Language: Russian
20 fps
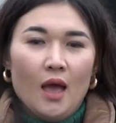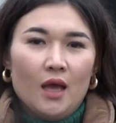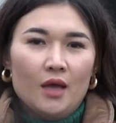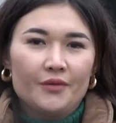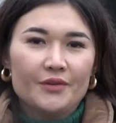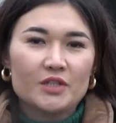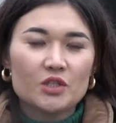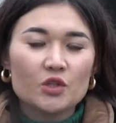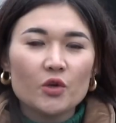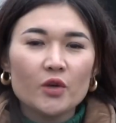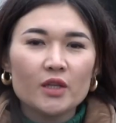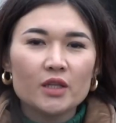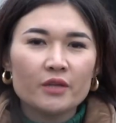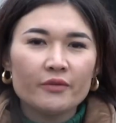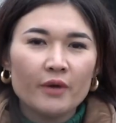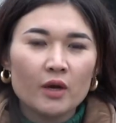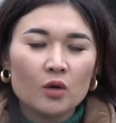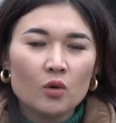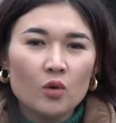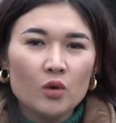Весной
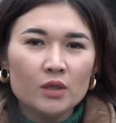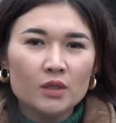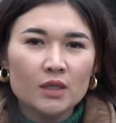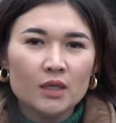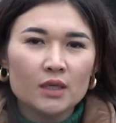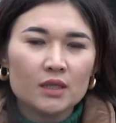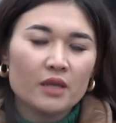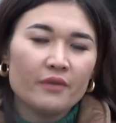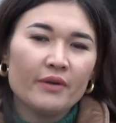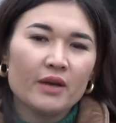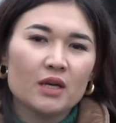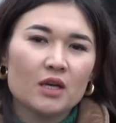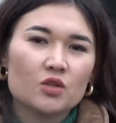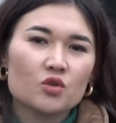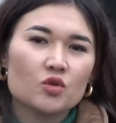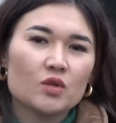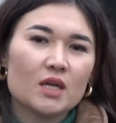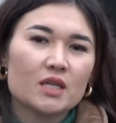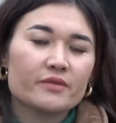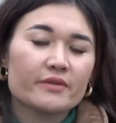этого года глава
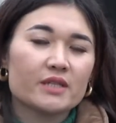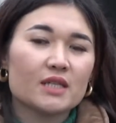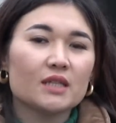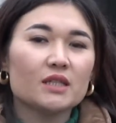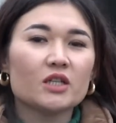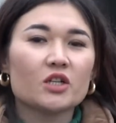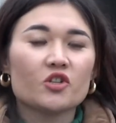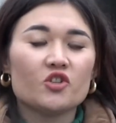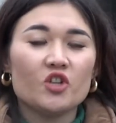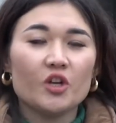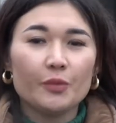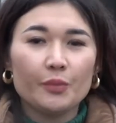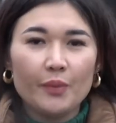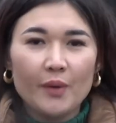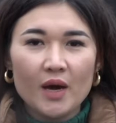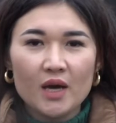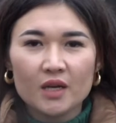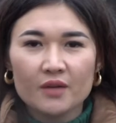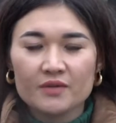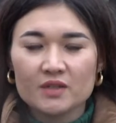государства Садыр
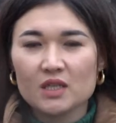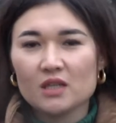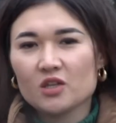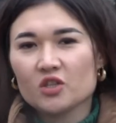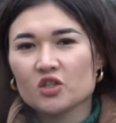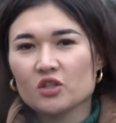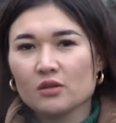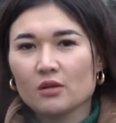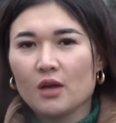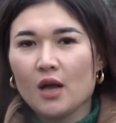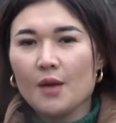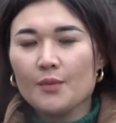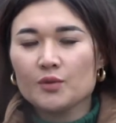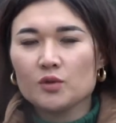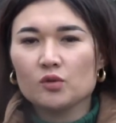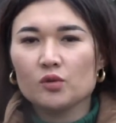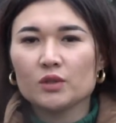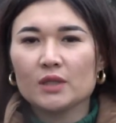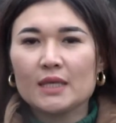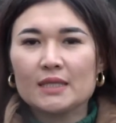Джапаров заложил
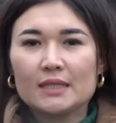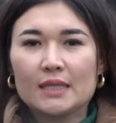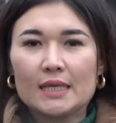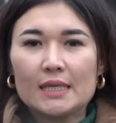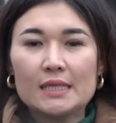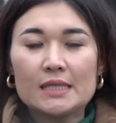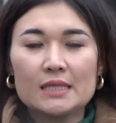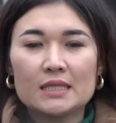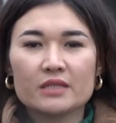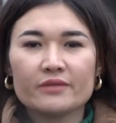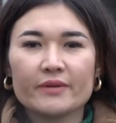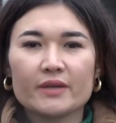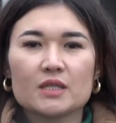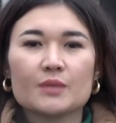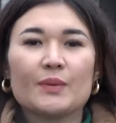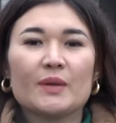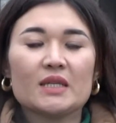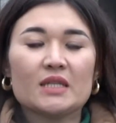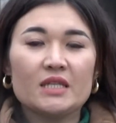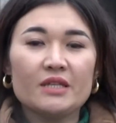капсулу на строительство
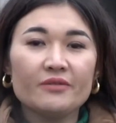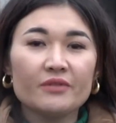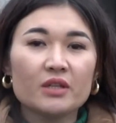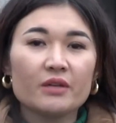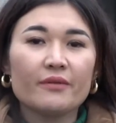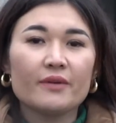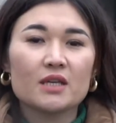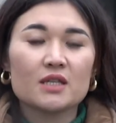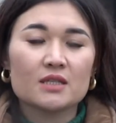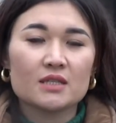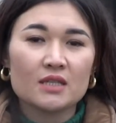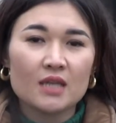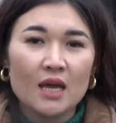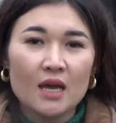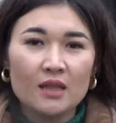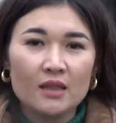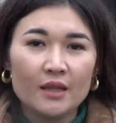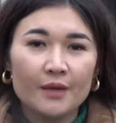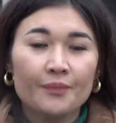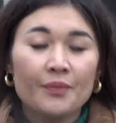спортивного
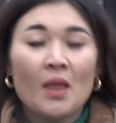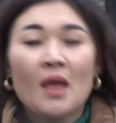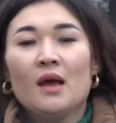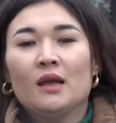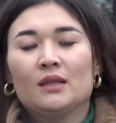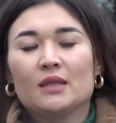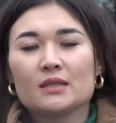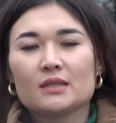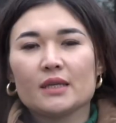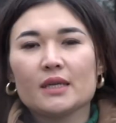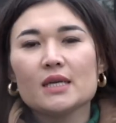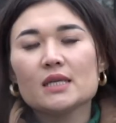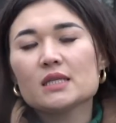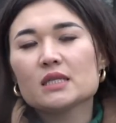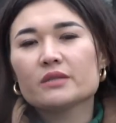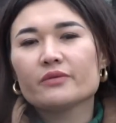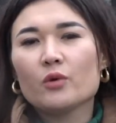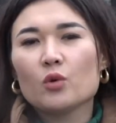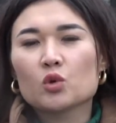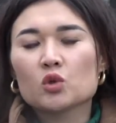зала. На
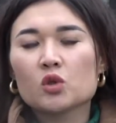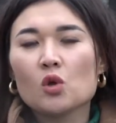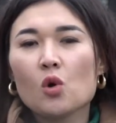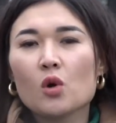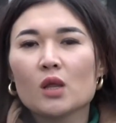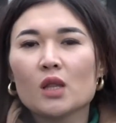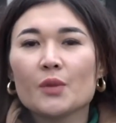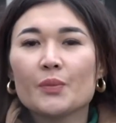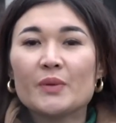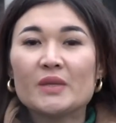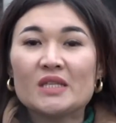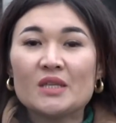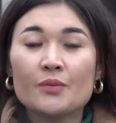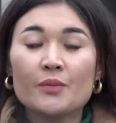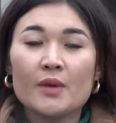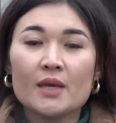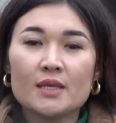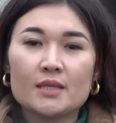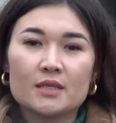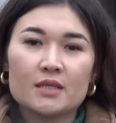строительство ушло около пяти
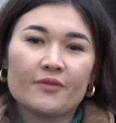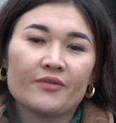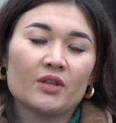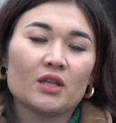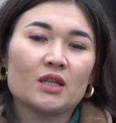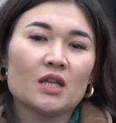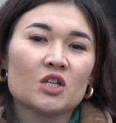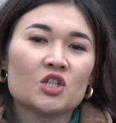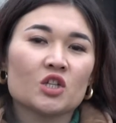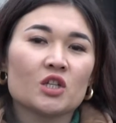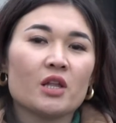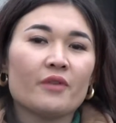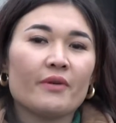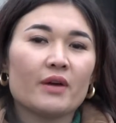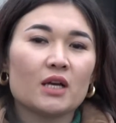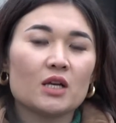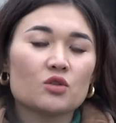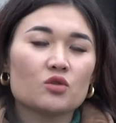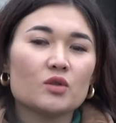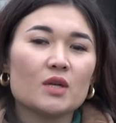месяцев. Тогда же глава
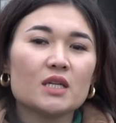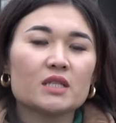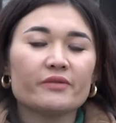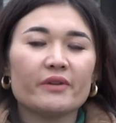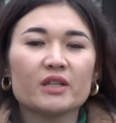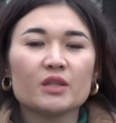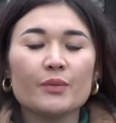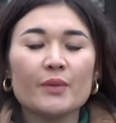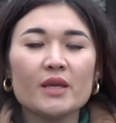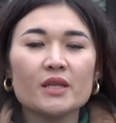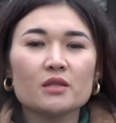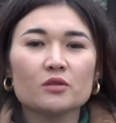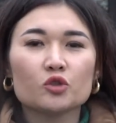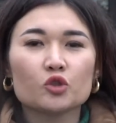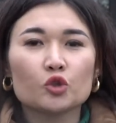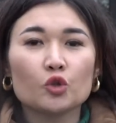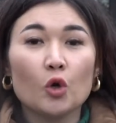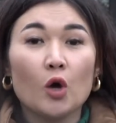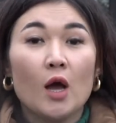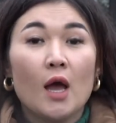государства отметил,
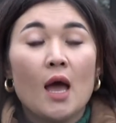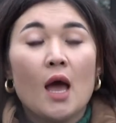что